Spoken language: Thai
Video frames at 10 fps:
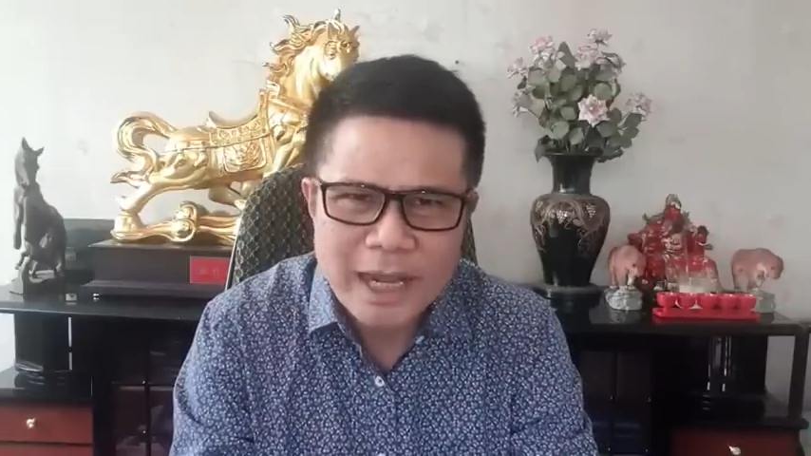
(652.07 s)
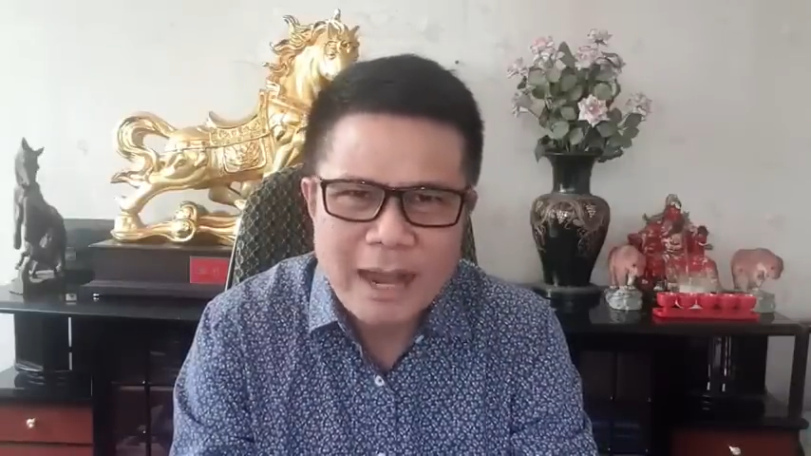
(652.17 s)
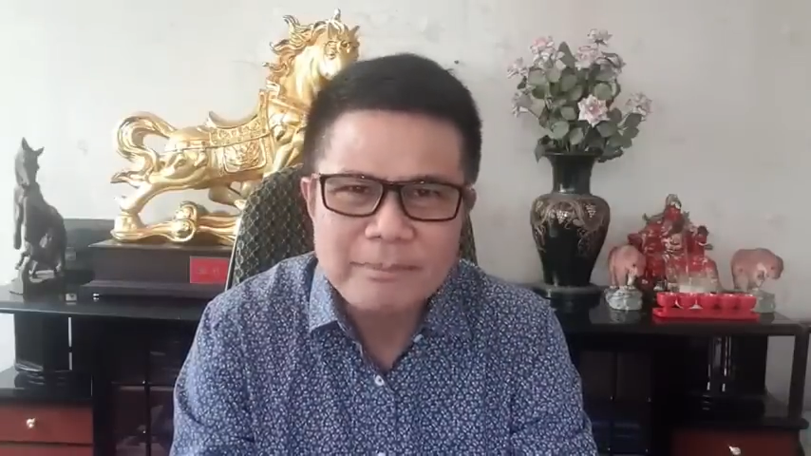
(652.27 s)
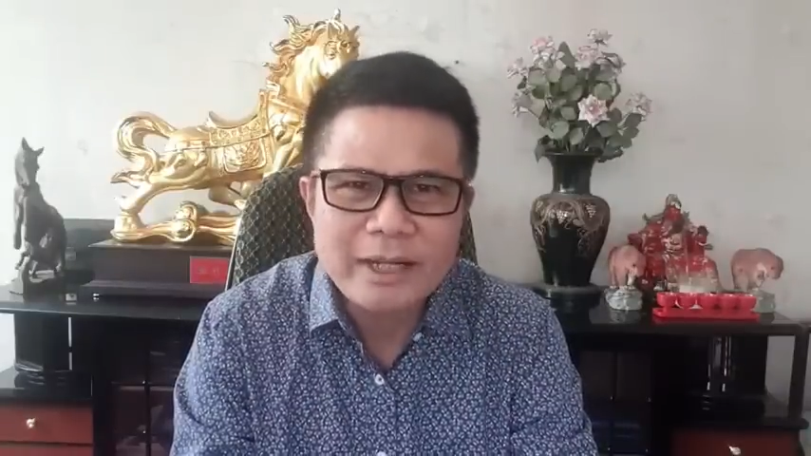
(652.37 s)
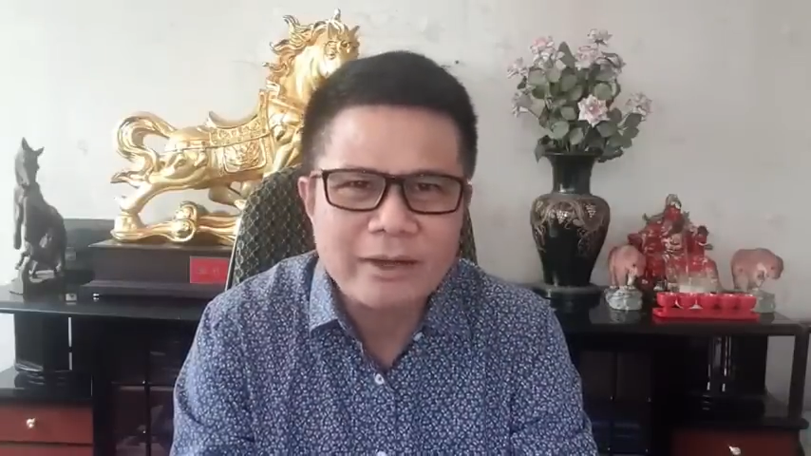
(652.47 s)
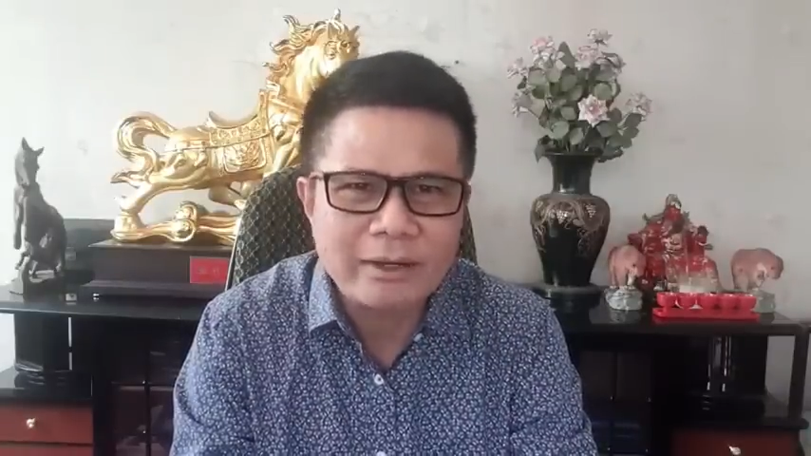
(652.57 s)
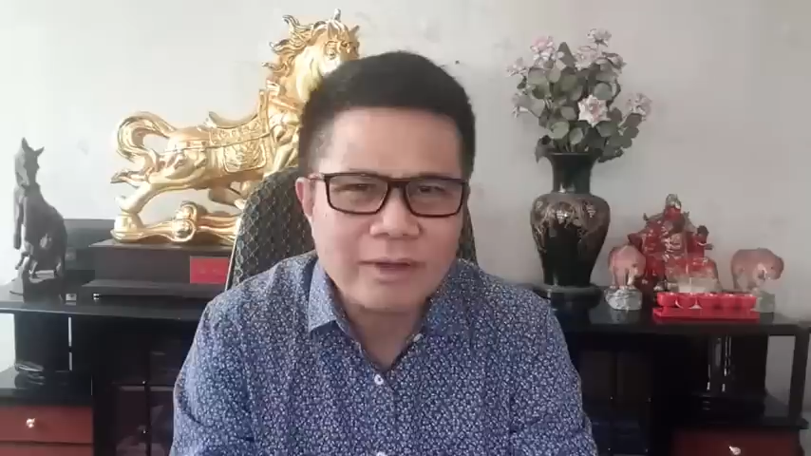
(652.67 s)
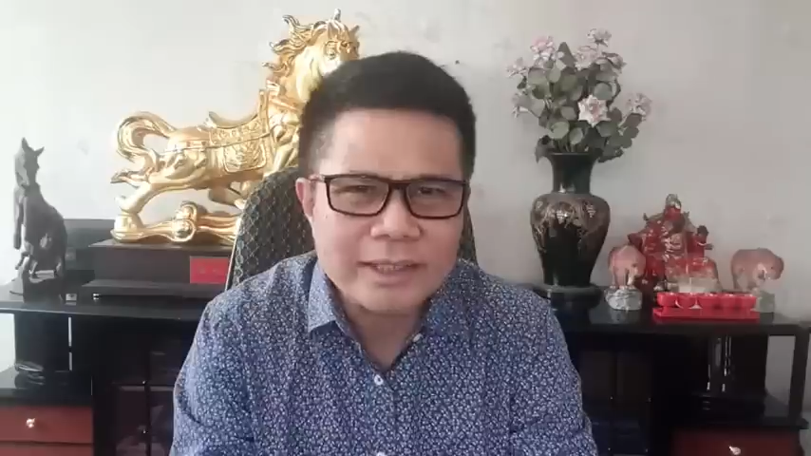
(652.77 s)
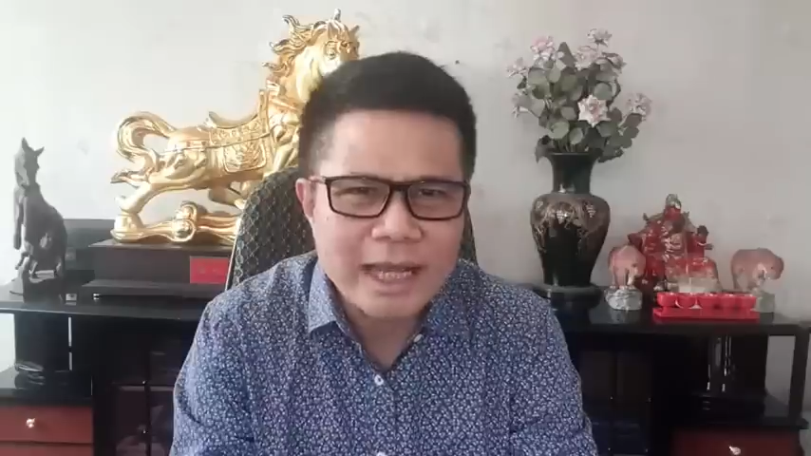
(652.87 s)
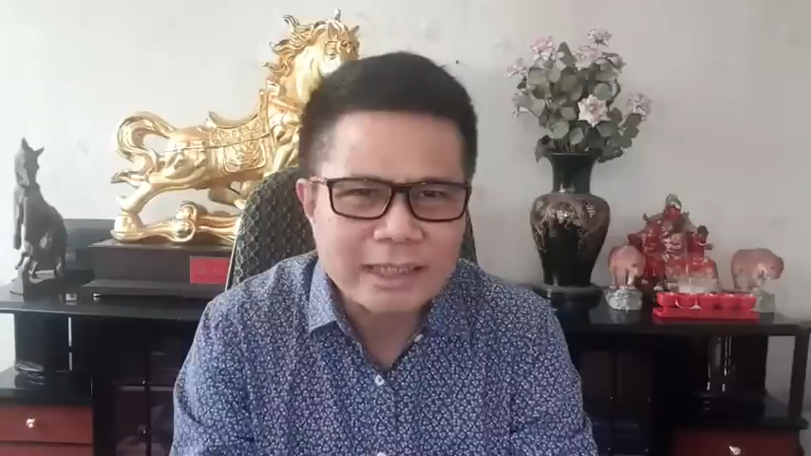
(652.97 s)
ถามแน่นอน
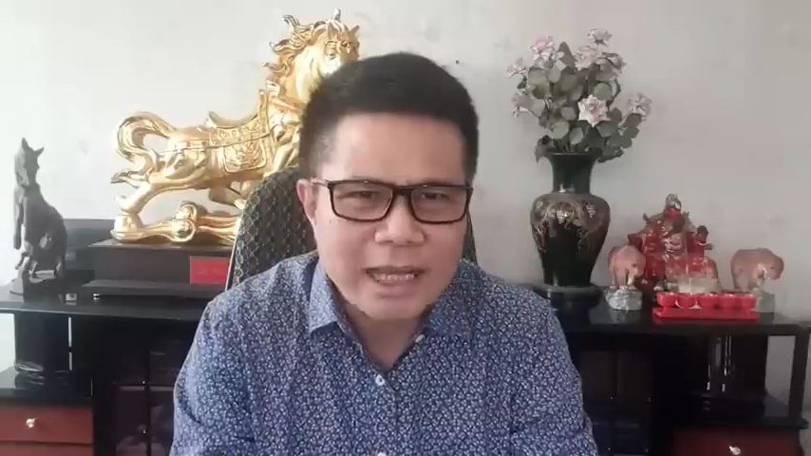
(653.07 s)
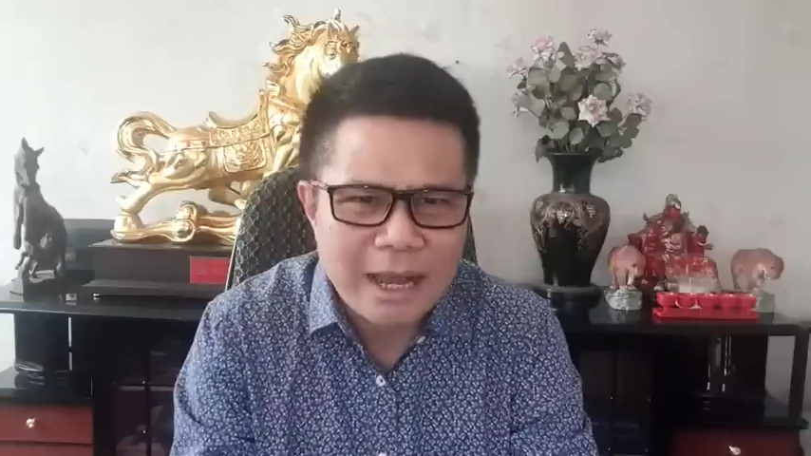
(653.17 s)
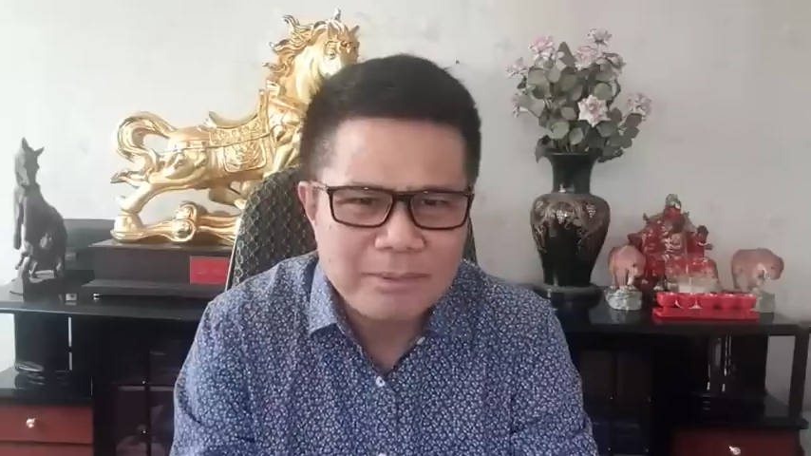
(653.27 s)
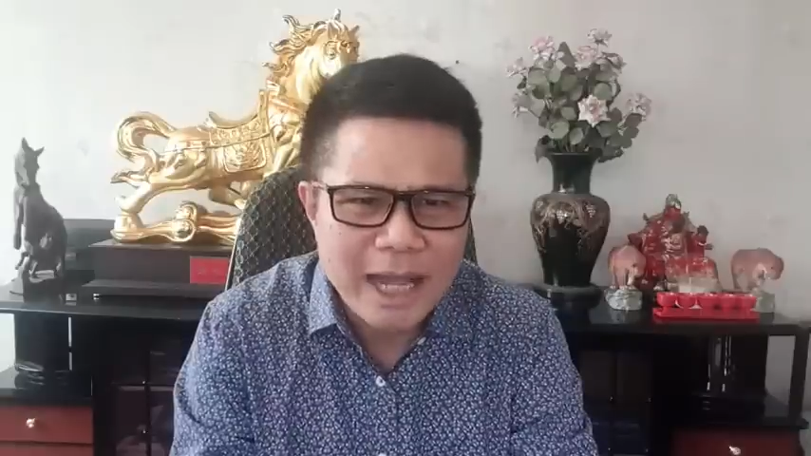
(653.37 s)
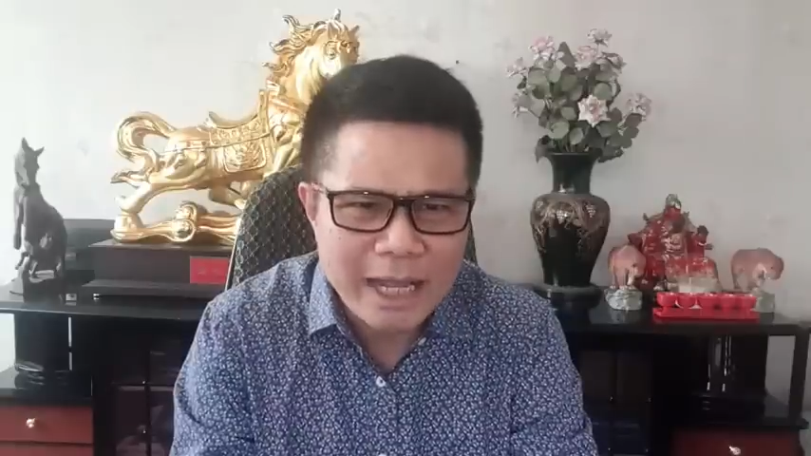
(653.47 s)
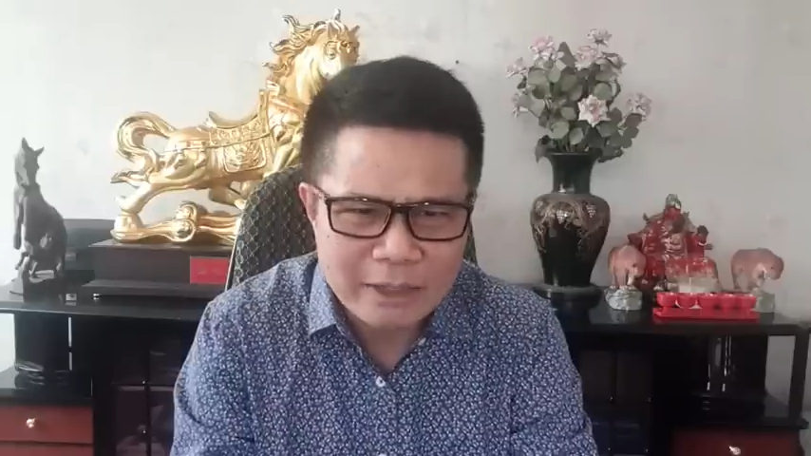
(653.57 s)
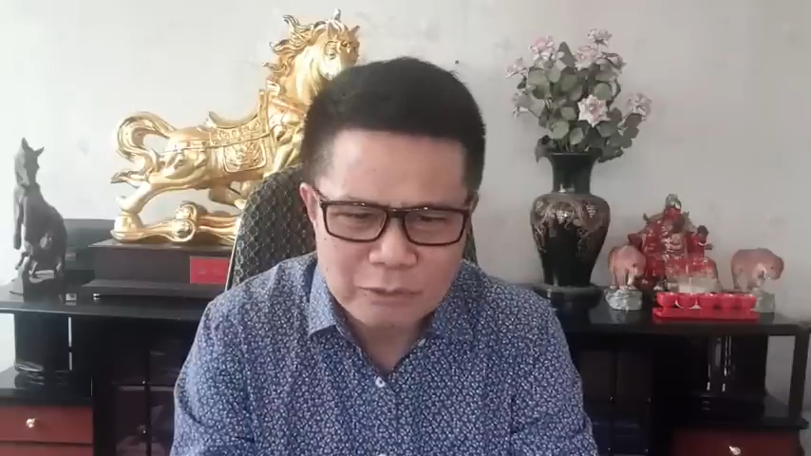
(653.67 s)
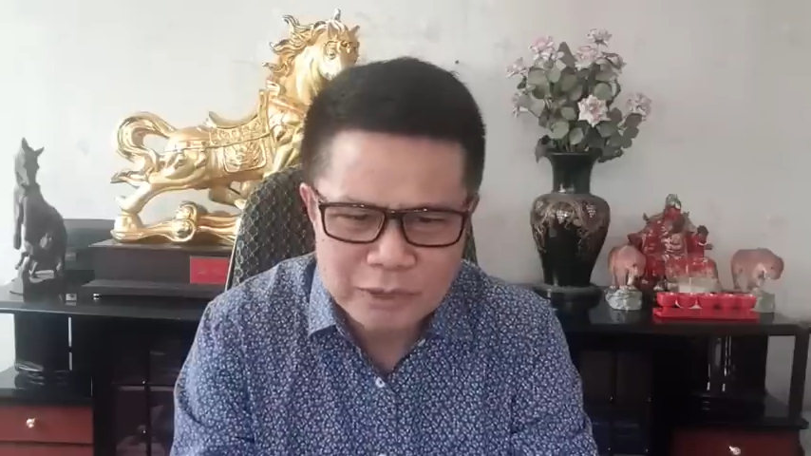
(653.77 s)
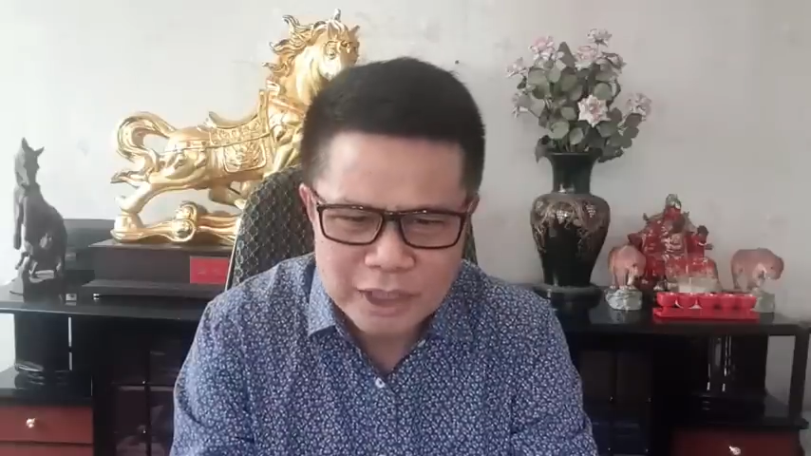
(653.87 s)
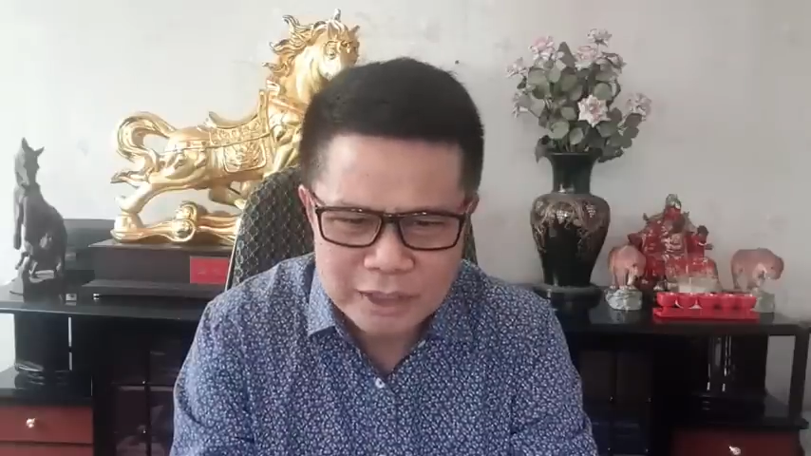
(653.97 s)
ว่าอยากถามนายอ
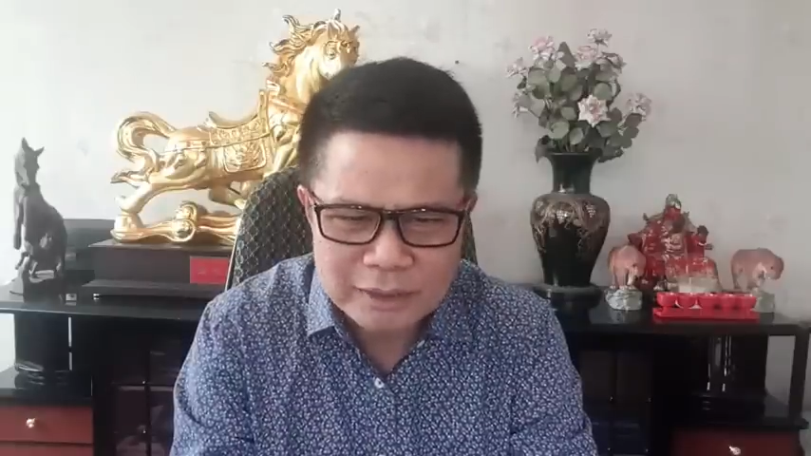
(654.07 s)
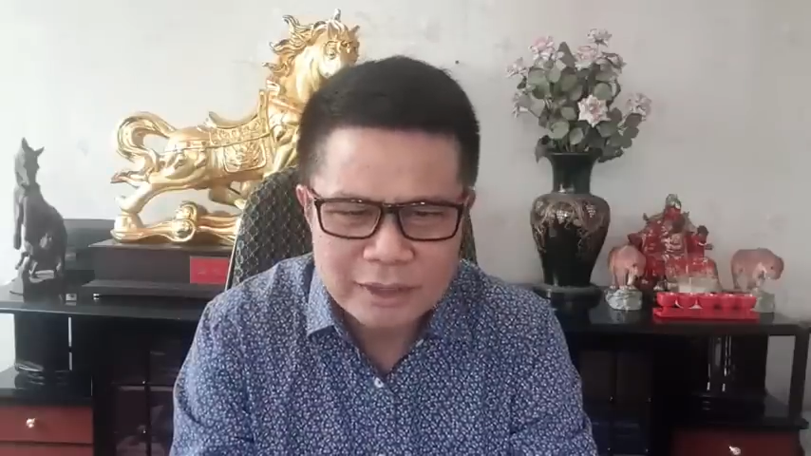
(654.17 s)
นุทิน